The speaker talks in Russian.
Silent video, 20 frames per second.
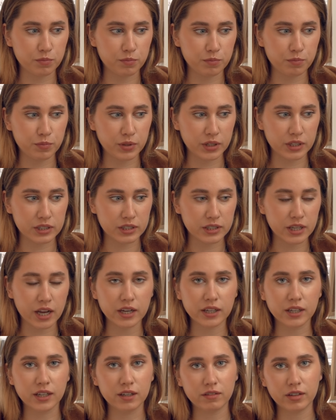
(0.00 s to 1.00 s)

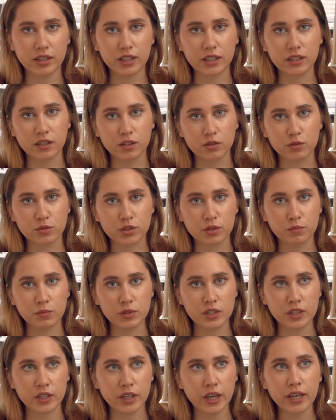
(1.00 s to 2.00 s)
перестали говорить на русском
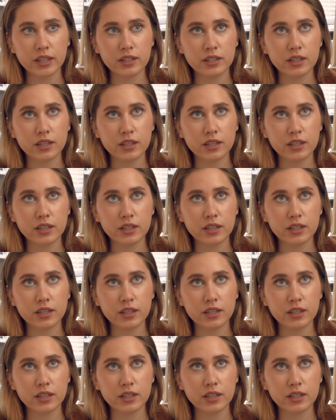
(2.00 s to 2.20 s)
языке.